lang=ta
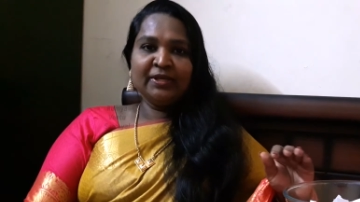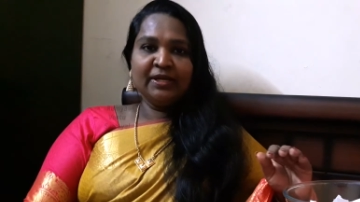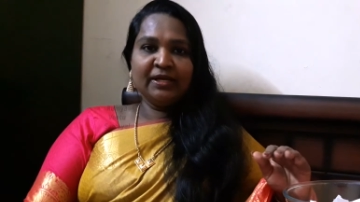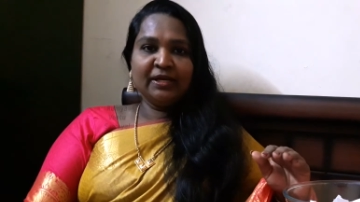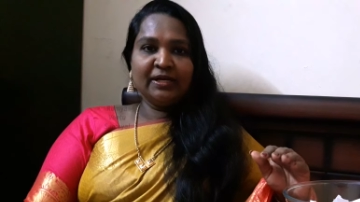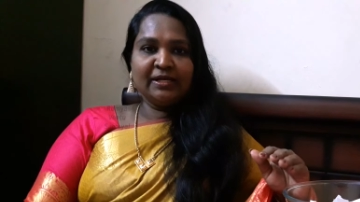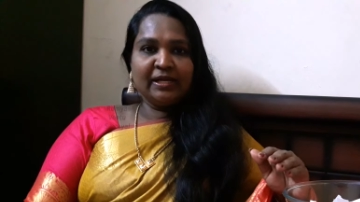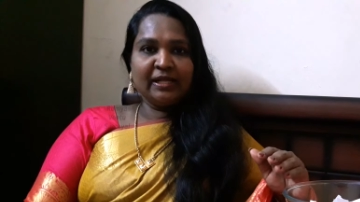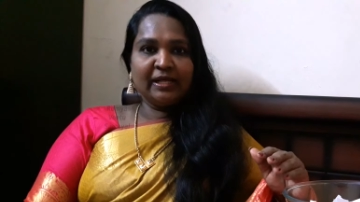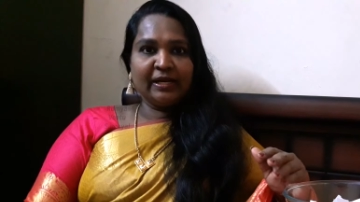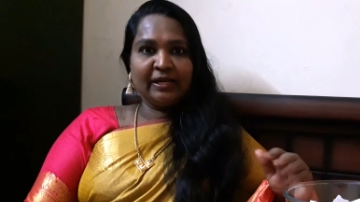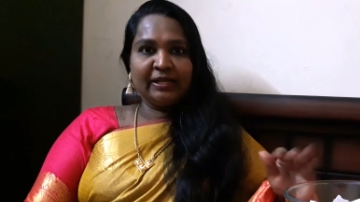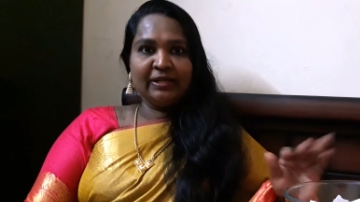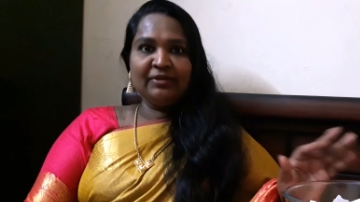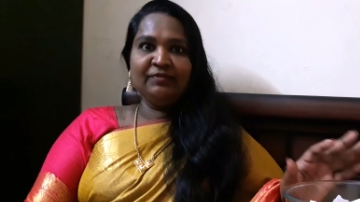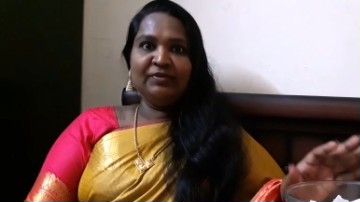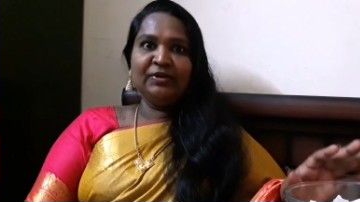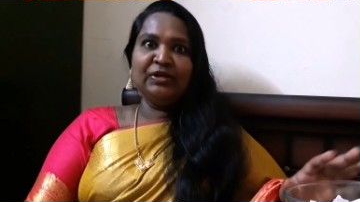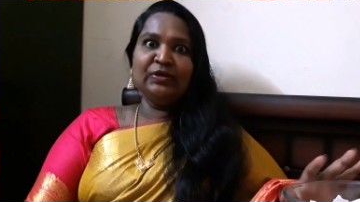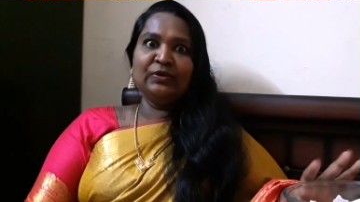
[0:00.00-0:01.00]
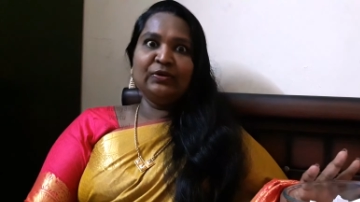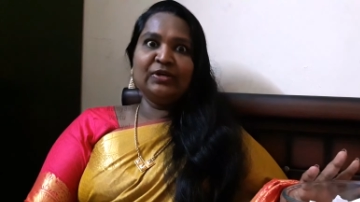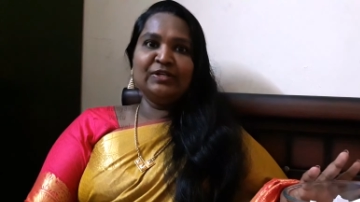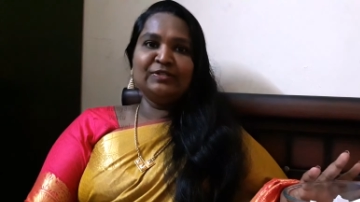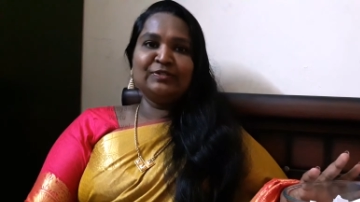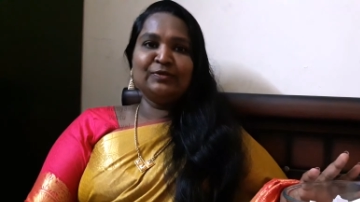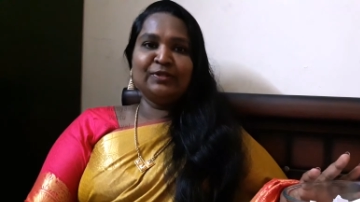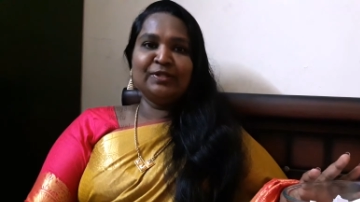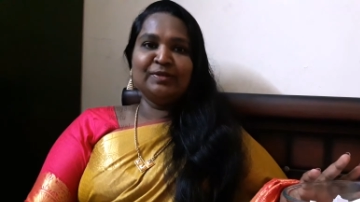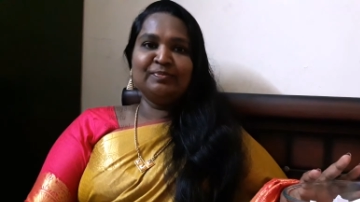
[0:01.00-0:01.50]
ஏன்னா நிறைய
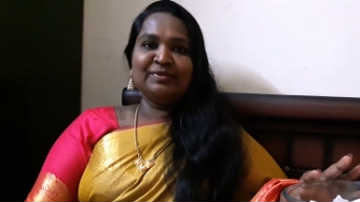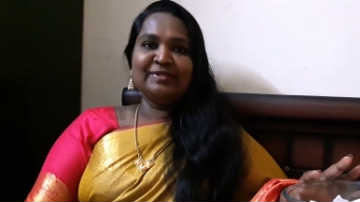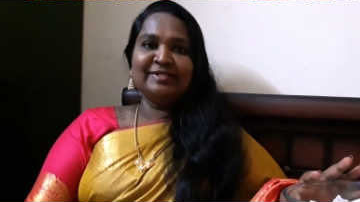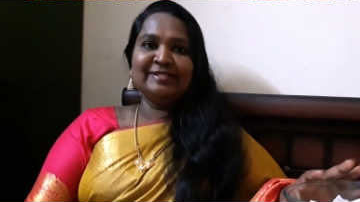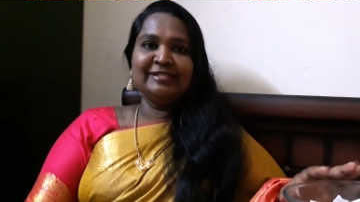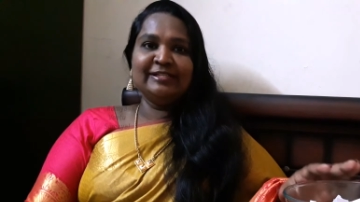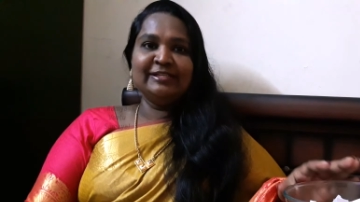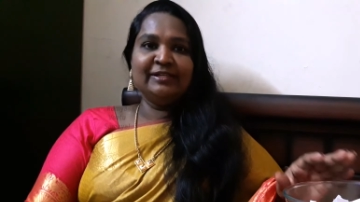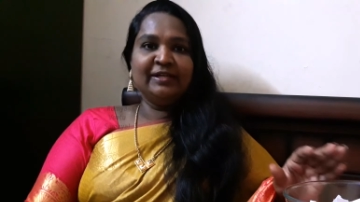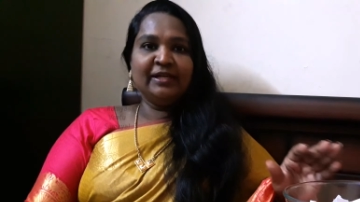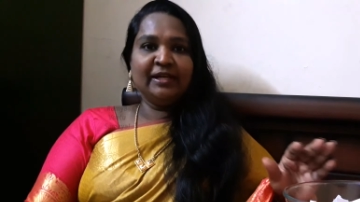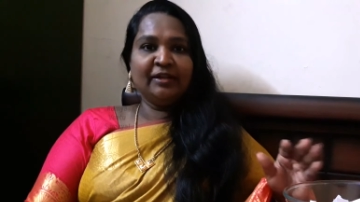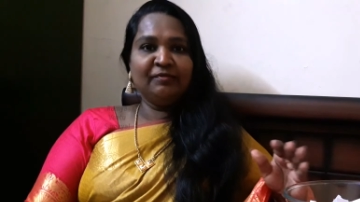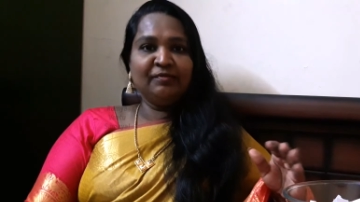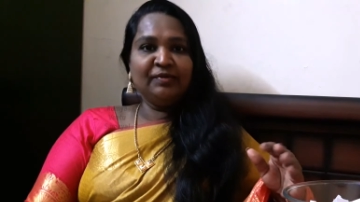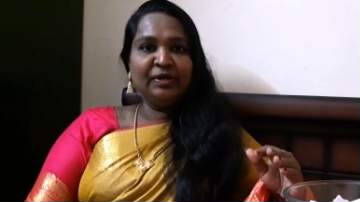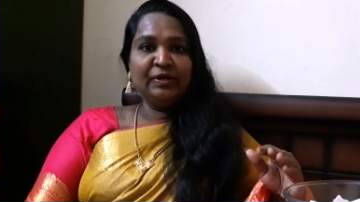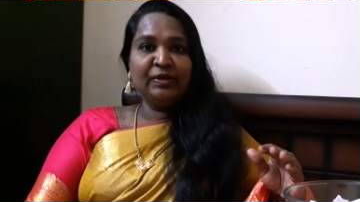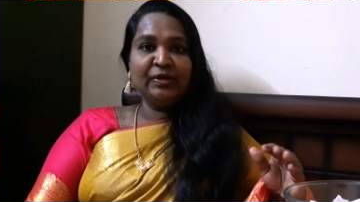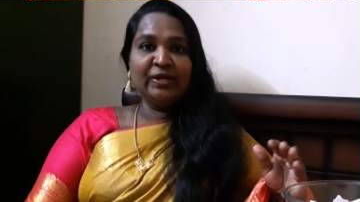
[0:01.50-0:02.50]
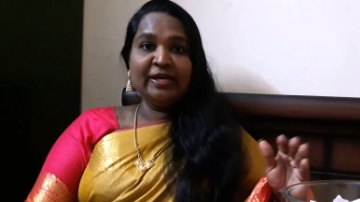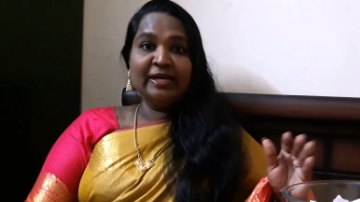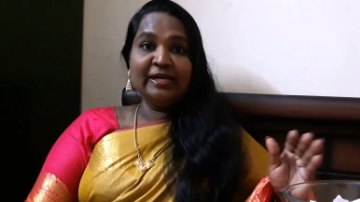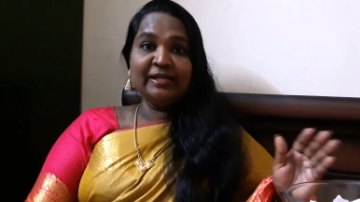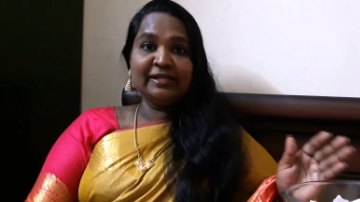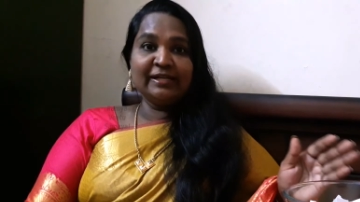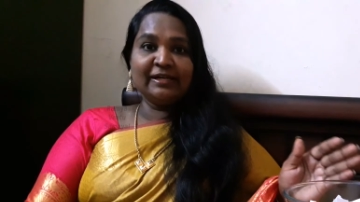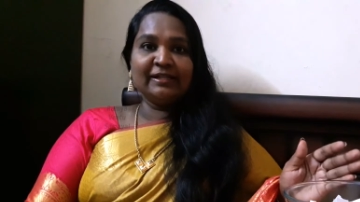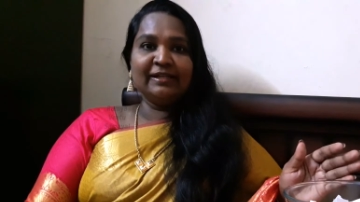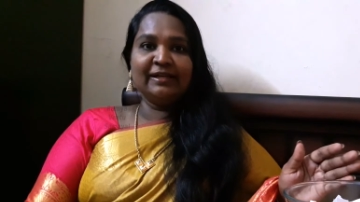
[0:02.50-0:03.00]
வீடியோக்கள் சொதப்புச்சு ஏன்னா வீடியோ
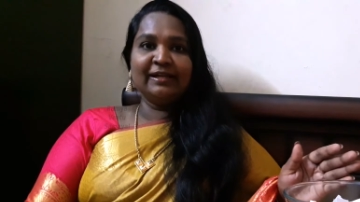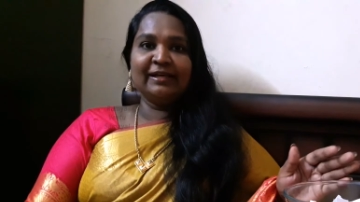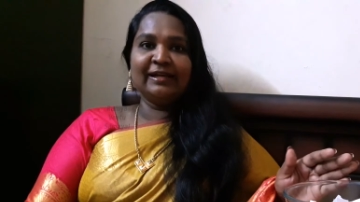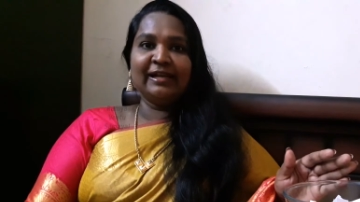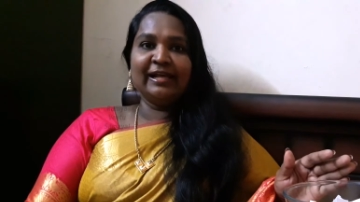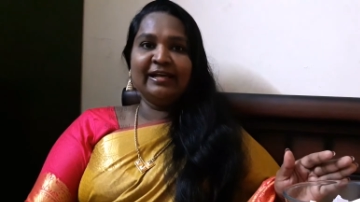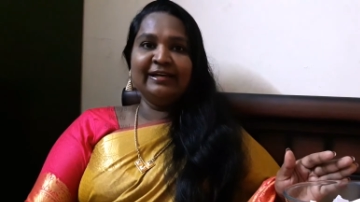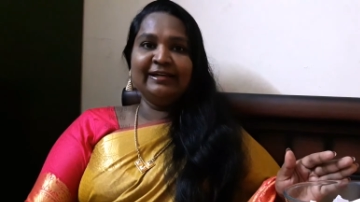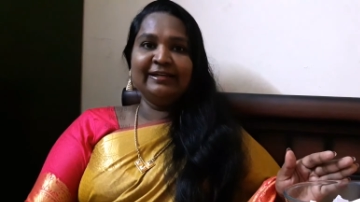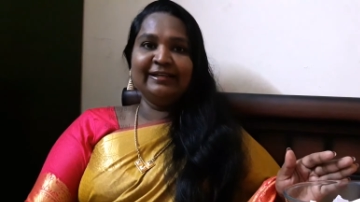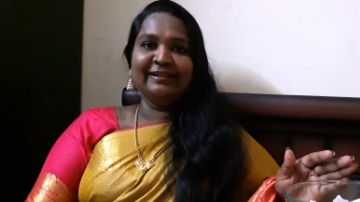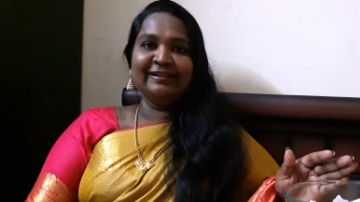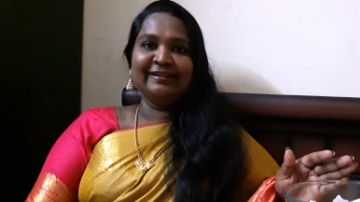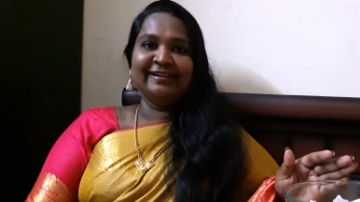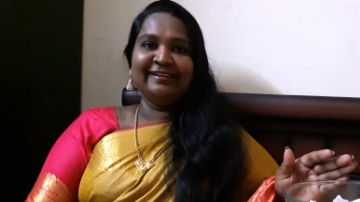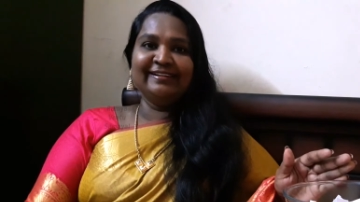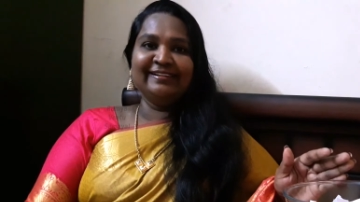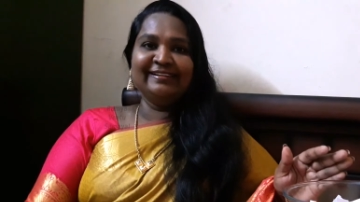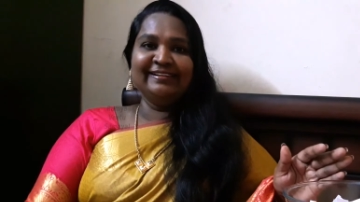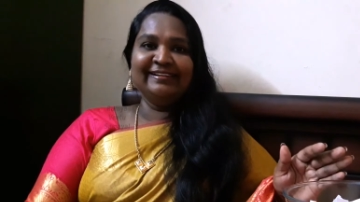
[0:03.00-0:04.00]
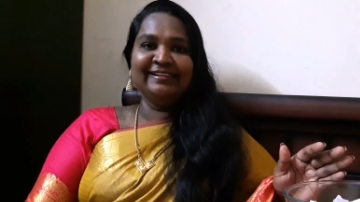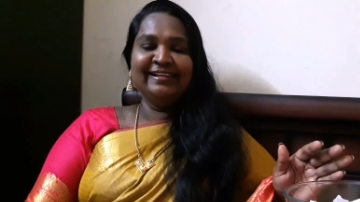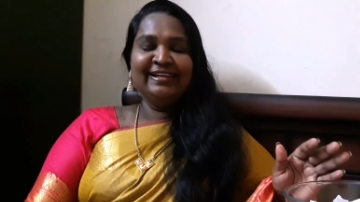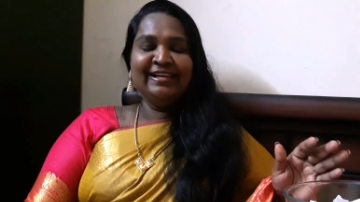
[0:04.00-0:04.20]
எடுக்கிறதுல கிளாரிட்டி இருக்காது